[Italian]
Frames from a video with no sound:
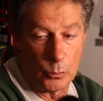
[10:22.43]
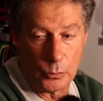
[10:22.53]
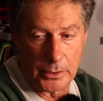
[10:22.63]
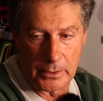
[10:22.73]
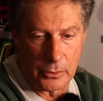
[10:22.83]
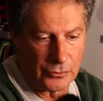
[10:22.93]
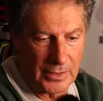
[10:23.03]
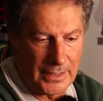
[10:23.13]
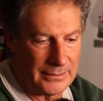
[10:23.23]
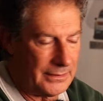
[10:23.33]
L'unica
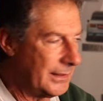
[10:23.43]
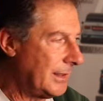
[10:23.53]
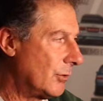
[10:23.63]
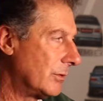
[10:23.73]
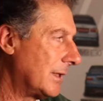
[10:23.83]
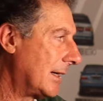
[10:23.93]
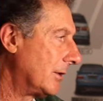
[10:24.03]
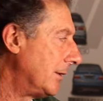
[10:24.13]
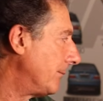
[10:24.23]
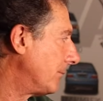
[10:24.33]
cosa è tenerli
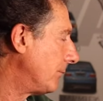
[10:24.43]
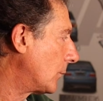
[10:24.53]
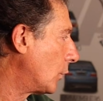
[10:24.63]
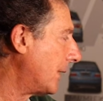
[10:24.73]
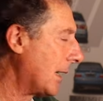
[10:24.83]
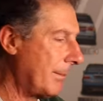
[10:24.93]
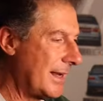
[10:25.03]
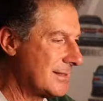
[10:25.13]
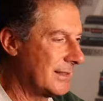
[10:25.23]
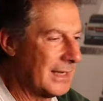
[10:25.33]
lontani come la
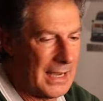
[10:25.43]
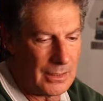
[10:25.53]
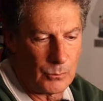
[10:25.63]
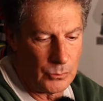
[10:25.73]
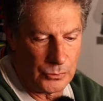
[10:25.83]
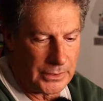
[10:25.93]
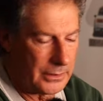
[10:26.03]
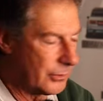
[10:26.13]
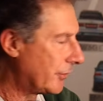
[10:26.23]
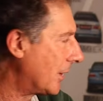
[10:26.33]
peste dall'acqua,
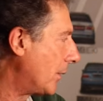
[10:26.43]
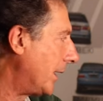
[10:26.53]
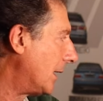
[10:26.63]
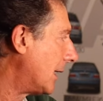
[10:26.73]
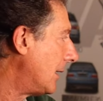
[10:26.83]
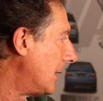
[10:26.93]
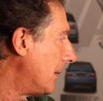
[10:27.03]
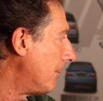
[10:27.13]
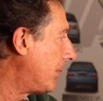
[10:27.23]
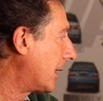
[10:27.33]
l'unica cosa è quella
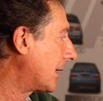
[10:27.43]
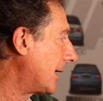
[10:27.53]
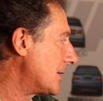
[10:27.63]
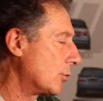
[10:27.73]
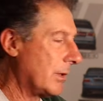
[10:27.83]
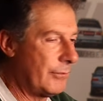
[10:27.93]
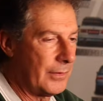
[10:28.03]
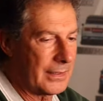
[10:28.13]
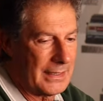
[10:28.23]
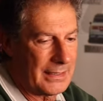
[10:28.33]
per il resto una
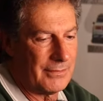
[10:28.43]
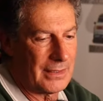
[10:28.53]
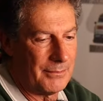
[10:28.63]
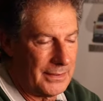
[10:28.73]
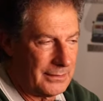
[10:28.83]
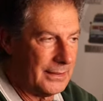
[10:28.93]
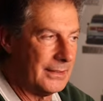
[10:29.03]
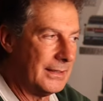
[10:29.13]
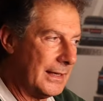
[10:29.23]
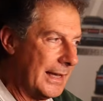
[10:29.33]
Ferrari
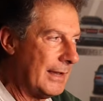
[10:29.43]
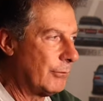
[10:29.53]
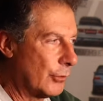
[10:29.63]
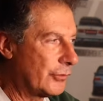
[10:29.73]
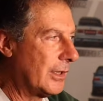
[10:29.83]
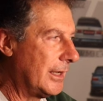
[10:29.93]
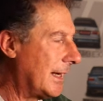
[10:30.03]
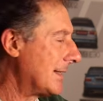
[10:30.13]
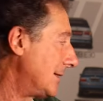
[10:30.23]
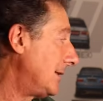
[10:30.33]
veramente è forse,
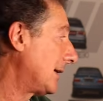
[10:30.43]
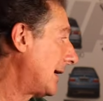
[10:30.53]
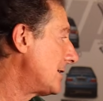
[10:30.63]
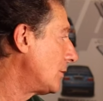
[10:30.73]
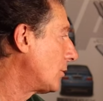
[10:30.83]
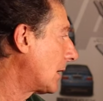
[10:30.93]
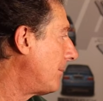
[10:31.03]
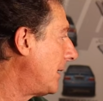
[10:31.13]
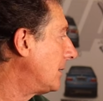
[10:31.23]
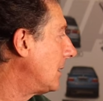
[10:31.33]
anzi direi
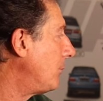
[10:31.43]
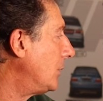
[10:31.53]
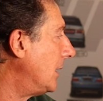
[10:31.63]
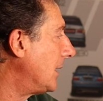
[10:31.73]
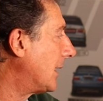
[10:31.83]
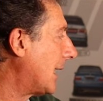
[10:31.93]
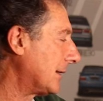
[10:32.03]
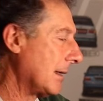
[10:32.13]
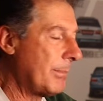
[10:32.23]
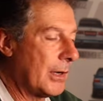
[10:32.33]
sicuramente più
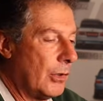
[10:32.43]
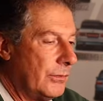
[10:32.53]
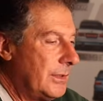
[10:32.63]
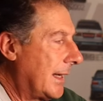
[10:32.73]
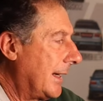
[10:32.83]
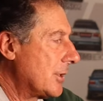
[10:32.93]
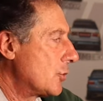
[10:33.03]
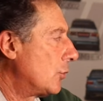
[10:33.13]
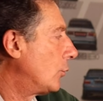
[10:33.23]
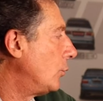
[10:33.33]
delicata, però direi che
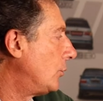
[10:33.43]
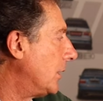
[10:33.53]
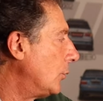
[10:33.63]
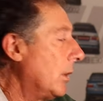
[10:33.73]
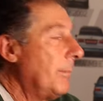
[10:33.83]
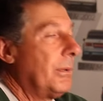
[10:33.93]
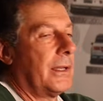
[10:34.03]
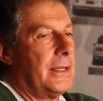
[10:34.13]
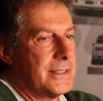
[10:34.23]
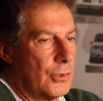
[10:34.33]
sono tutti e due,
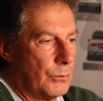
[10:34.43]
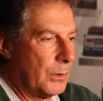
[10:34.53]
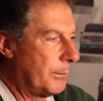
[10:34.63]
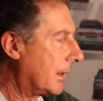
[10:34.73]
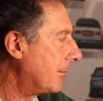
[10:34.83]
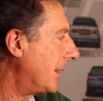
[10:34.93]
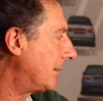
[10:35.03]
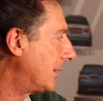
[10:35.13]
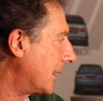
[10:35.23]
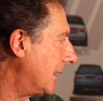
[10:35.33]
per chi se lo può
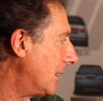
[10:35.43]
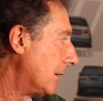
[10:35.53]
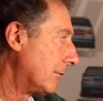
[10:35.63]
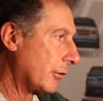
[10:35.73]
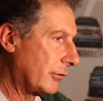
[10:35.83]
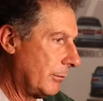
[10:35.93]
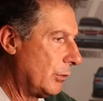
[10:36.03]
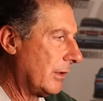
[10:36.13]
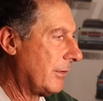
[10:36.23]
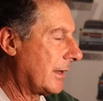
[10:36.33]
permettere, forse
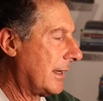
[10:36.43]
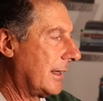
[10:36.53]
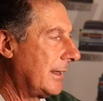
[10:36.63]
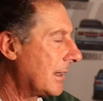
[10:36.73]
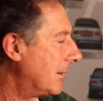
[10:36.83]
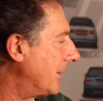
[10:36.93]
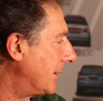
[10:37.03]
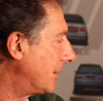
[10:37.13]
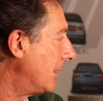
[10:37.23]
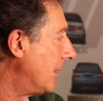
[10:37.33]
più la Ferrari
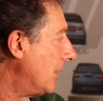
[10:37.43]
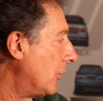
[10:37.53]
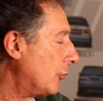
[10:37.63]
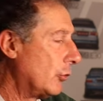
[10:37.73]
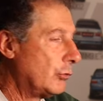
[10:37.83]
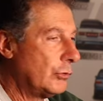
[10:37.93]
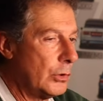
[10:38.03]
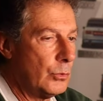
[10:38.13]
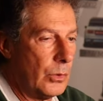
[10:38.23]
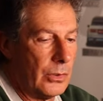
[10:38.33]
chiaramente, sono tutti
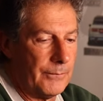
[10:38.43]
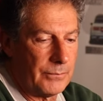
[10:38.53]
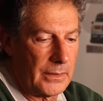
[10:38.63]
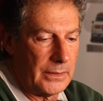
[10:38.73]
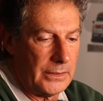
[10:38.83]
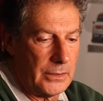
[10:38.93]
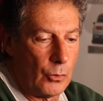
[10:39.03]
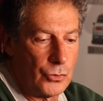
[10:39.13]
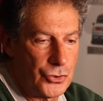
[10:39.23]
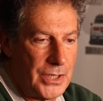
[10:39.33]
e due mh, mm,
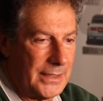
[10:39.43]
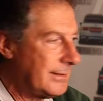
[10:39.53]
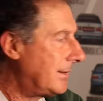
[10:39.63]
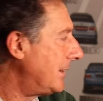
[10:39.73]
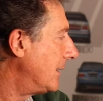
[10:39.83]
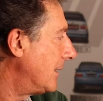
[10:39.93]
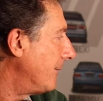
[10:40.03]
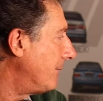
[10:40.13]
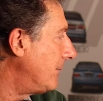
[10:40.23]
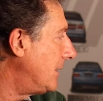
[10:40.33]
oggetti
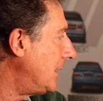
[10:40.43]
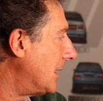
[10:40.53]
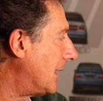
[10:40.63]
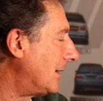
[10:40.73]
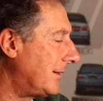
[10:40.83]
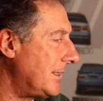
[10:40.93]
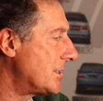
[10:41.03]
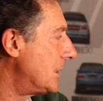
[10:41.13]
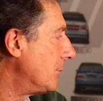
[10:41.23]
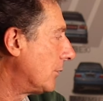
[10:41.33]
di
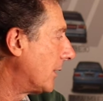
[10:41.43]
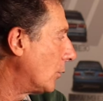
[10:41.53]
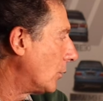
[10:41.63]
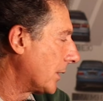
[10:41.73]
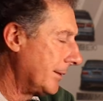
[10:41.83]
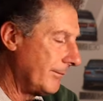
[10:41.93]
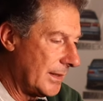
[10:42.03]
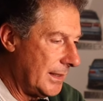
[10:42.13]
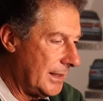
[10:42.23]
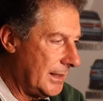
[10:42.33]
altissimo valore
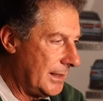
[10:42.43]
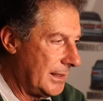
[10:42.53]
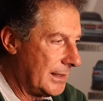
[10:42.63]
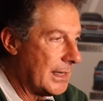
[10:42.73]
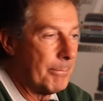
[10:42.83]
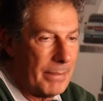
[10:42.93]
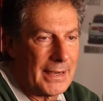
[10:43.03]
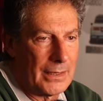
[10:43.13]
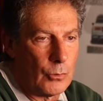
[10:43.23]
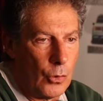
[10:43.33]
eh, che
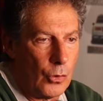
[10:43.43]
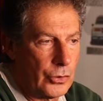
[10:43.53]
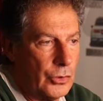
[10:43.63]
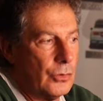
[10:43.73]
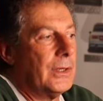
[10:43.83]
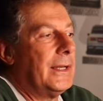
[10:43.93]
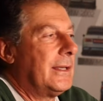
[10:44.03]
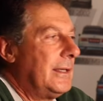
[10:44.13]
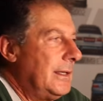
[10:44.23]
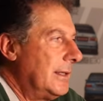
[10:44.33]
appagano l'occhio e
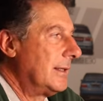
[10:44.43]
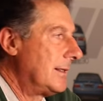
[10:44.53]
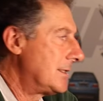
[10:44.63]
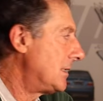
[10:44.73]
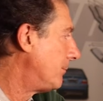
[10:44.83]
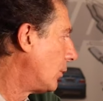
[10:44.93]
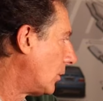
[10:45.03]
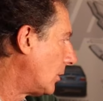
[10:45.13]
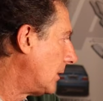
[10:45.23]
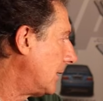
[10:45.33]
chi eh, si
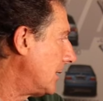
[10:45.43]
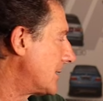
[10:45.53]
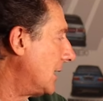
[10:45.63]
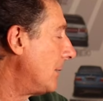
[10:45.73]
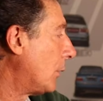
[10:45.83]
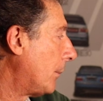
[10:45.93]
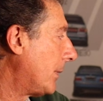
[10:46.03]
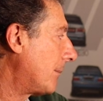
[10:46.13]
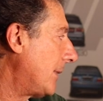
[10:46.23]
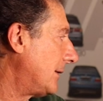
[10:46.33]
può, eh, se li può
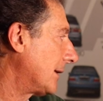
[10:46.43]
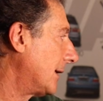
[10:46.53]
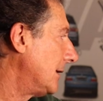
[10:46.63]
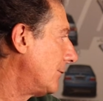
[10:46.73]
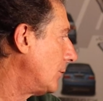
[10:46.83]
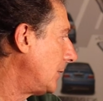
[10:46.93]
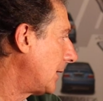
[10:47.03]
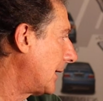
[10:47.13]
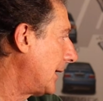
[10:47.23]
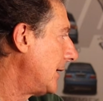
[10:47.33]
permettere, devo
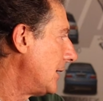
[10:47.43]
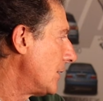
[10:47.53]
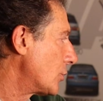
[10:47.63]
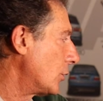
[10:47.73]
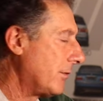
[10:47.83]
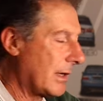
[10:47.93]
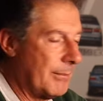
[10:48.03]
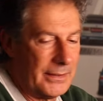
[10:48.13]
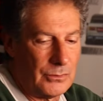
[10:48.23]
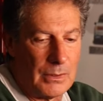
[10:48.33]
dire, sono
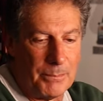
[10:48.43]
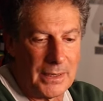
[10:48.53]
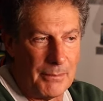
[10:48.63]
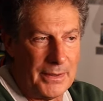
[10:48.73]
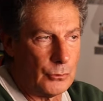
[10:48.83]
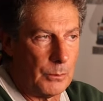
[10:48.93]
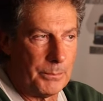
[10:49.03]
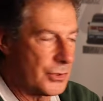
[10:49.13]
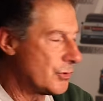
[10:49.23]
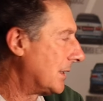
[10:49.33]
veramente un appagamento
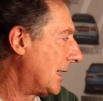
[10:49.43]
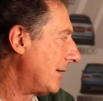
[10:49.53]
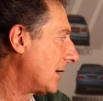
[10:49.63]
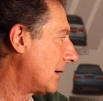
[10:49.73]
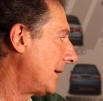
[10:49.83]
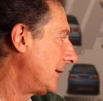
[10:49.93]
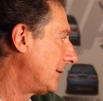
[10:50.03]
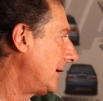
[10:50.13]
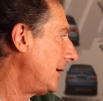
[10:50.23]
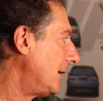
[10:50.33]
personale
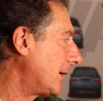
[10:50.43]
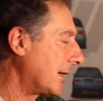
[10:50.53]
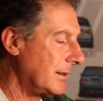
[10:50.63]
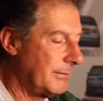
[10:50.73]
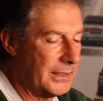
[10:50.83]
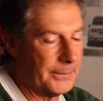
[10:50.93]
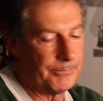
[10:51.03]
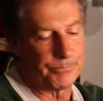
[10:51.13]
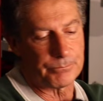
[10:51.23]
veramente incredibile.